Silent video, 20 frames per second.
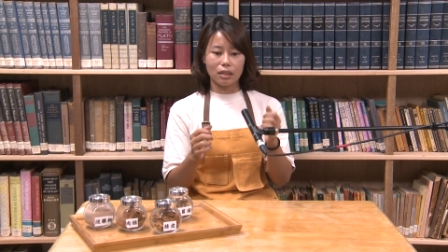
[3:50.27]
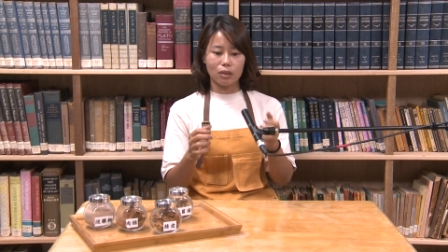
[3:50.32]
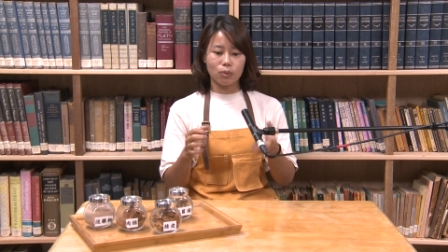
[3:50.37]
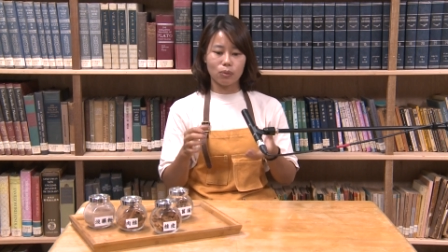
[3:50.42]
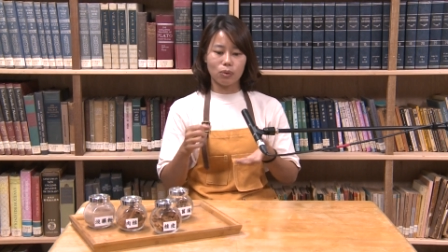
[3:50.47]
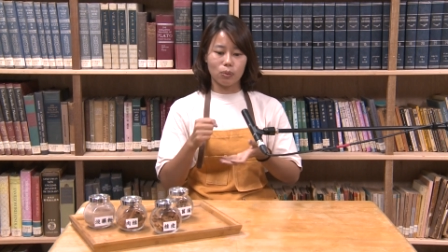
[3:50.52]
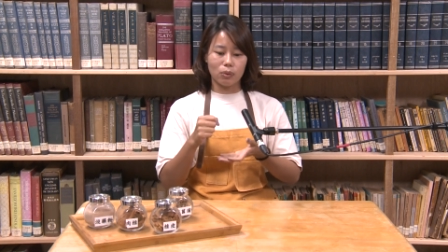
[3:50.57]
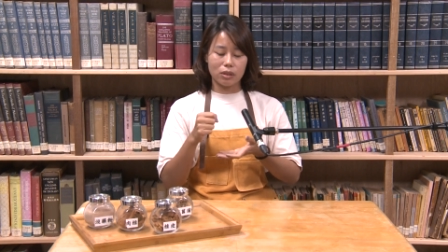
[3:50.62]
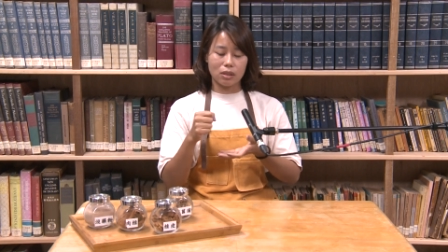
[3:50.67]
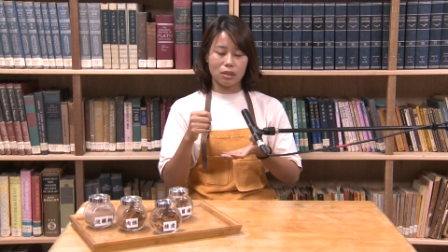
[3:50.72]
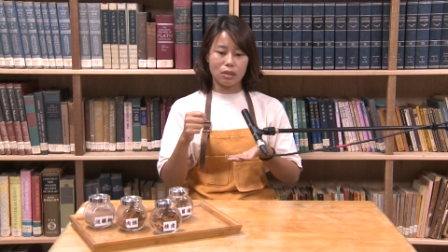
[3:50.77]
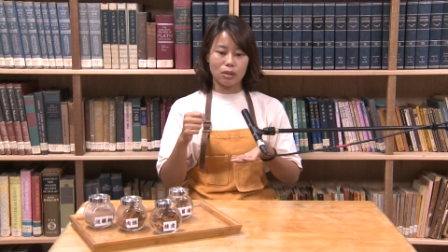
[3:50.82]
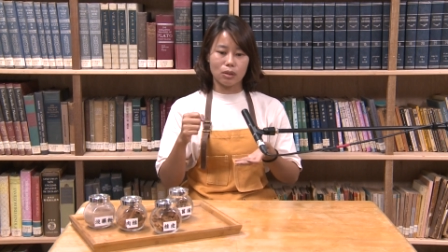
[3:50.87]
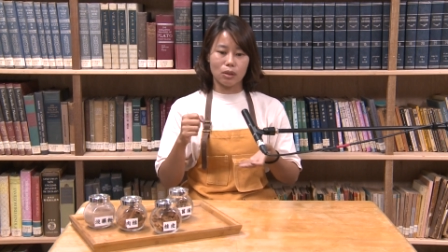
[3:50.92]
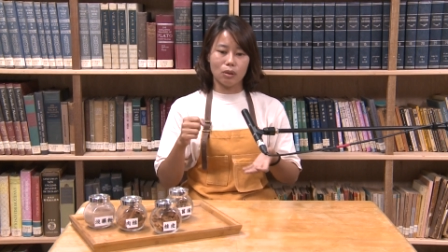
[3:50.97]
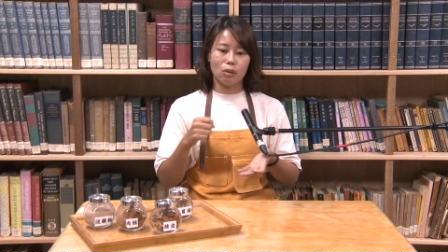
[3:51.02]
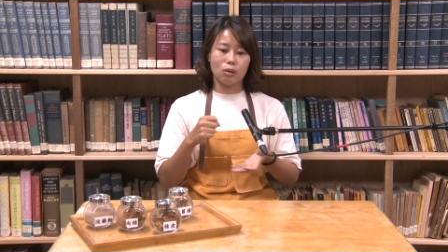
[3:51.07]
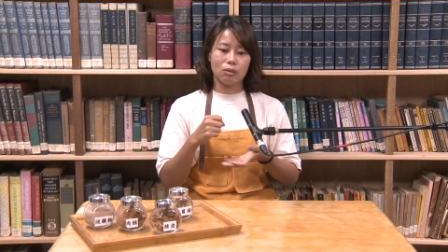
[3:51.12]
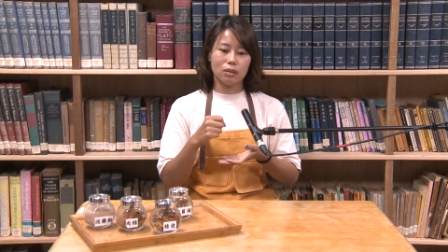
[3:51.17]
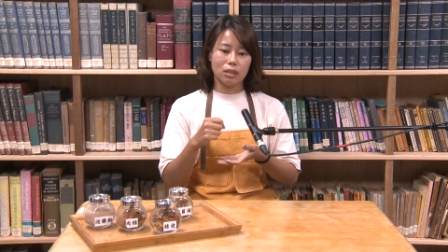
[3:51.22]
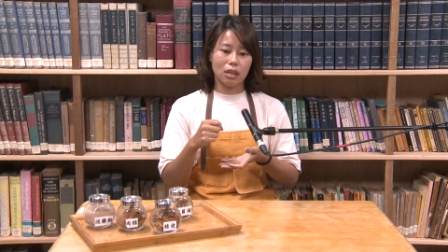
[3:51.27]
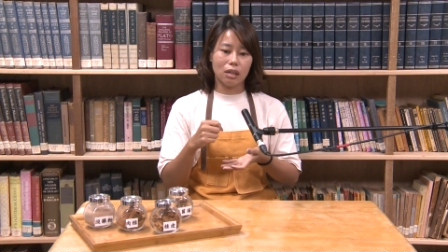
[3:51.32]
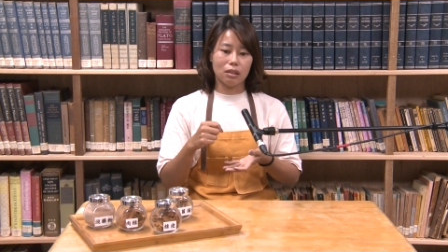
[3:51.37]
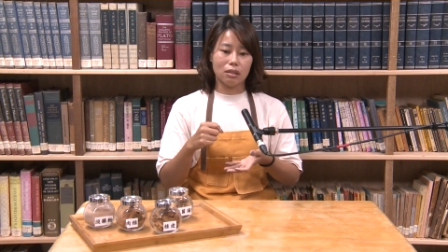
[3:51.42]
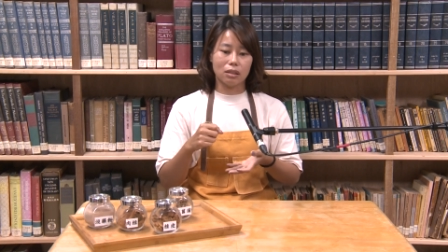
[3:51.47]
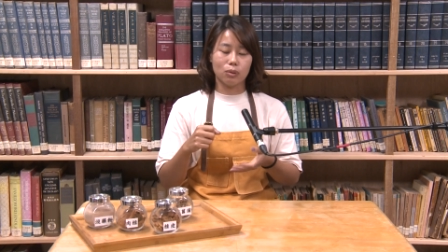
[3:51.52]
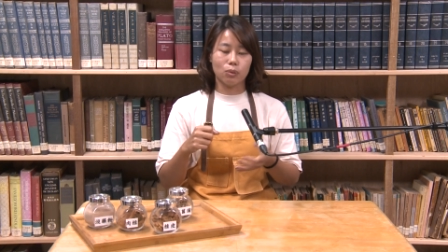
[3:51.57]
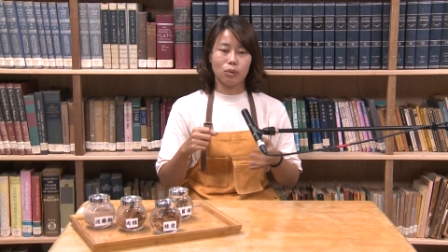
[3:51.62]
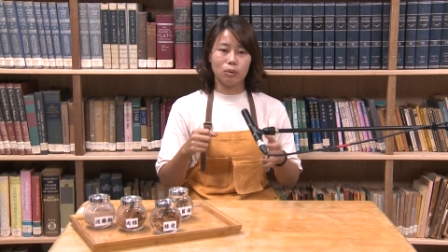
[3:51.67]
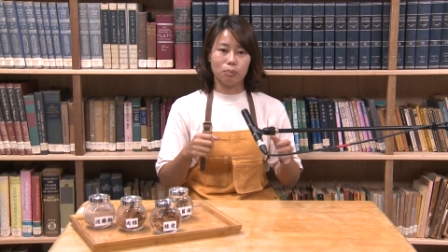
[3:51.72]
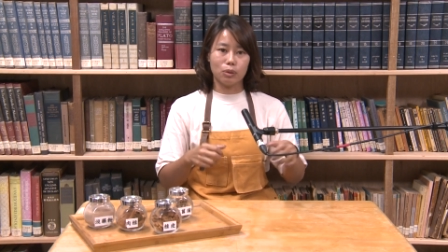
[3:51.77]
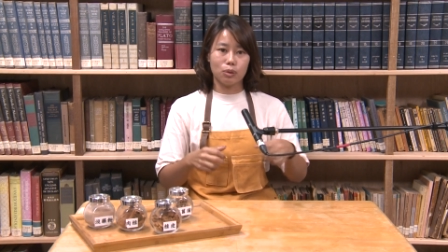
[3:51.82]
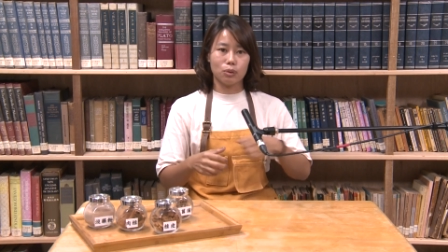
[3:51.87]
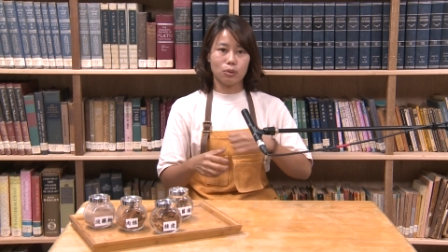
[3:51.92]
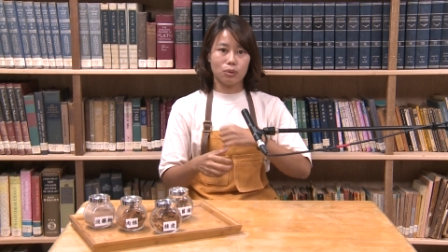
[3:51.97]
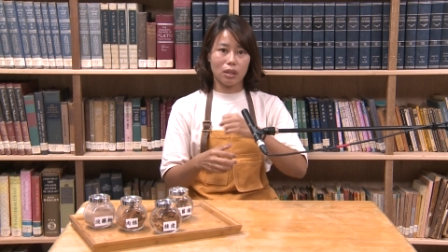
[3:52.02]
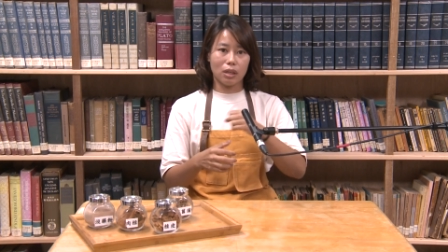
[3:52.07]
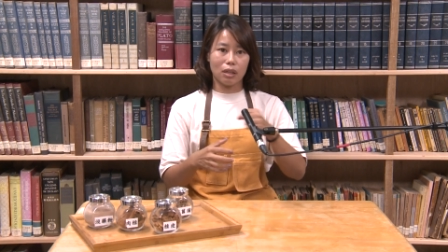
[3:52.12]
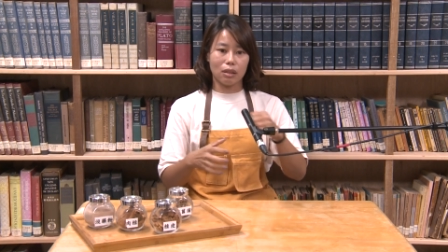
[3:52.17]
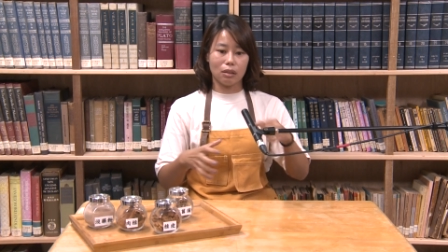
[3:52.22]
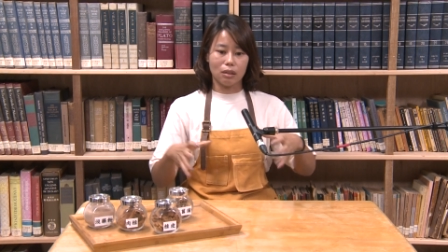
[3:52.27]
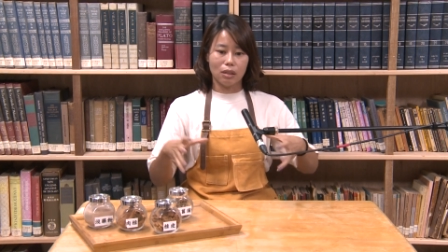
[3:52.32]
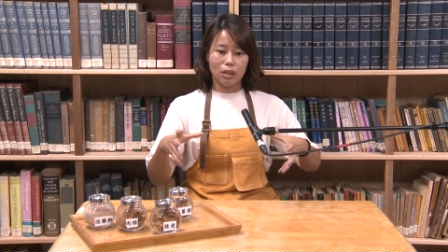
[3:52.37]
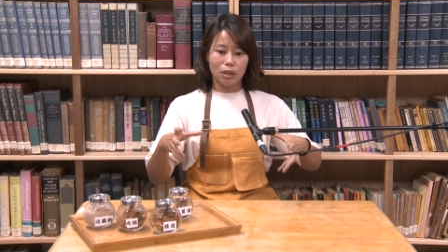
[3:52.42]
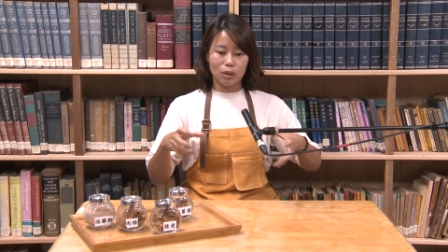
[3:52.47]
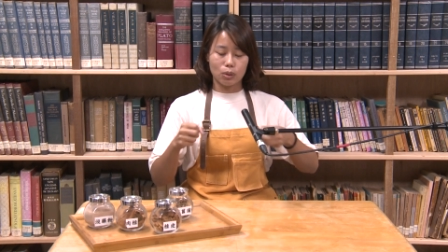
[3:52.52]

因为我是手工造的，是我必须要